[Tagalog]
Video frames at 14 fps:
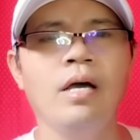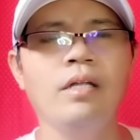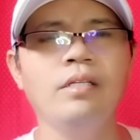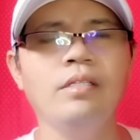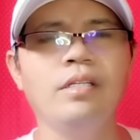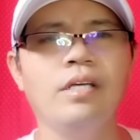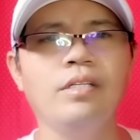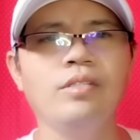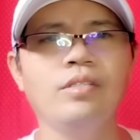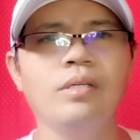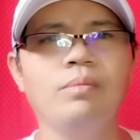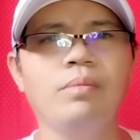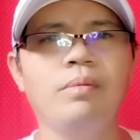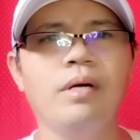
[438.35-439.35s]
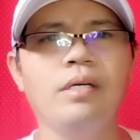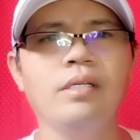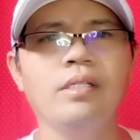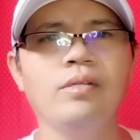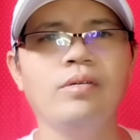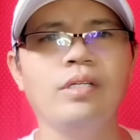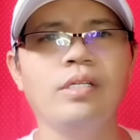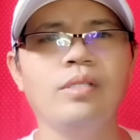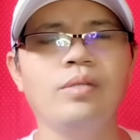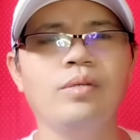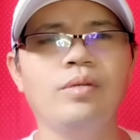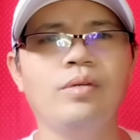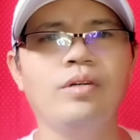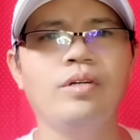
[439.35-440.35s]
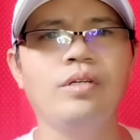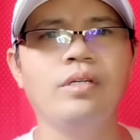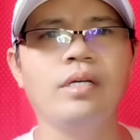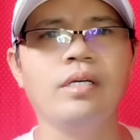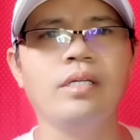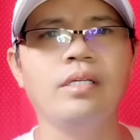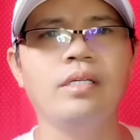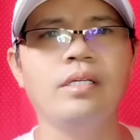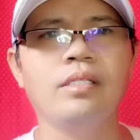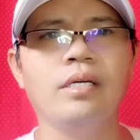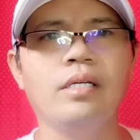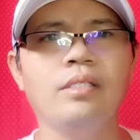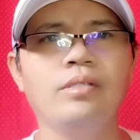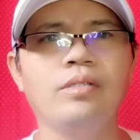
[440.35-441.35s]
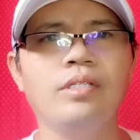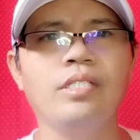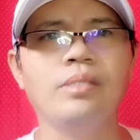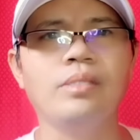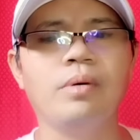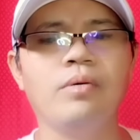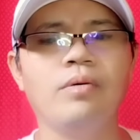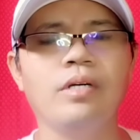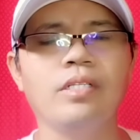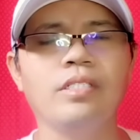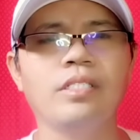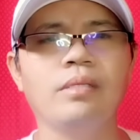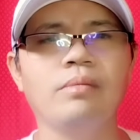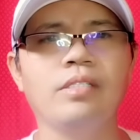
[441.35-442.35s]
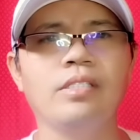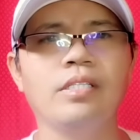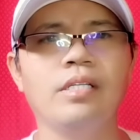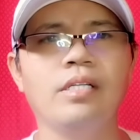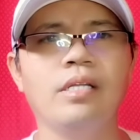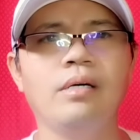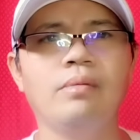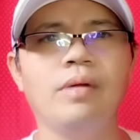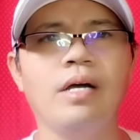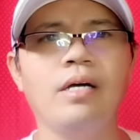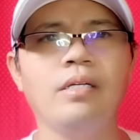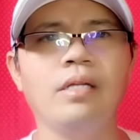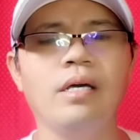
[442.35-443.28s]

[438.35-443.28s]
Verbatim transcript: And then, yung nababanggit ko rito or nakikita nyo is pawang estimated lamang.